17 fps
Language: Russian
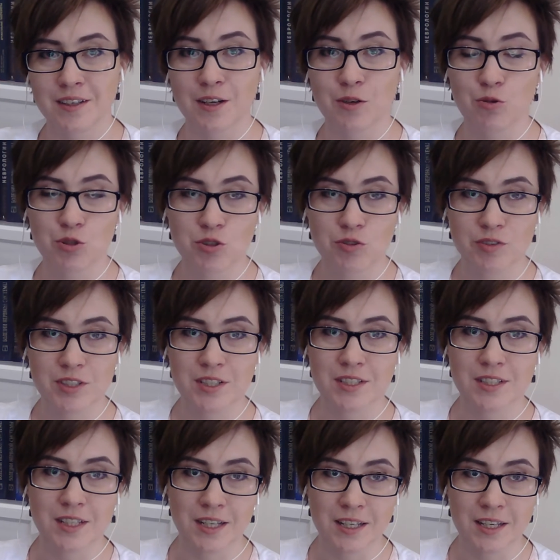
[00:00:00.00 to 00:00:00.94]
хорошего
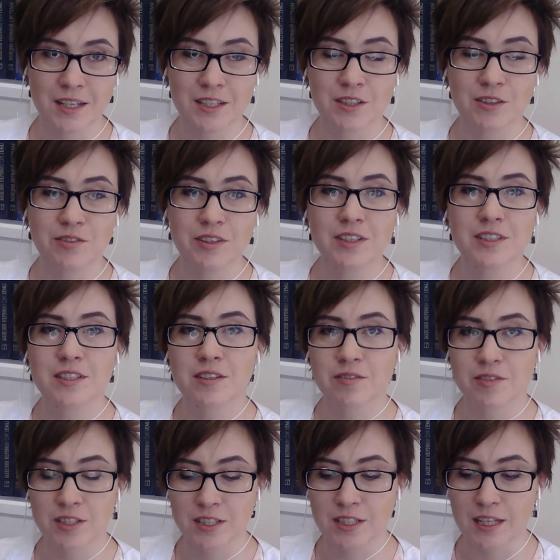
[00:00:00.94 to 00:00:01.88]
состояния, двигательного